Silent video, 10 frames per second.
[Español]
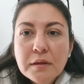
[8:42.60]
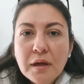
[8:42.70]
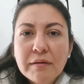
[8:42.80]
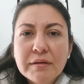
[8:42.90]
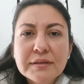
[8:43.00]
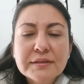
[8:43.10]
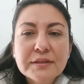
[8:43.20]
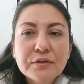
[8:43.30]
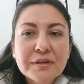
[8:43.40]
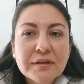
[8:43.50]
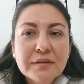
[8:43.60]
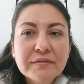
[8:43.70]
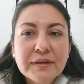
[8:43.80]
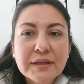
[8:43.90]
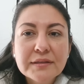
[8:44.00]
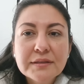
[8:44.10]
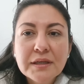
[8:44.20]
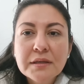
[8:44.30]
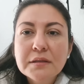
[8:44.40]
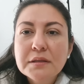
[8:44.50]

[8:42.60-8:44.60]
A ver si notan diferencia.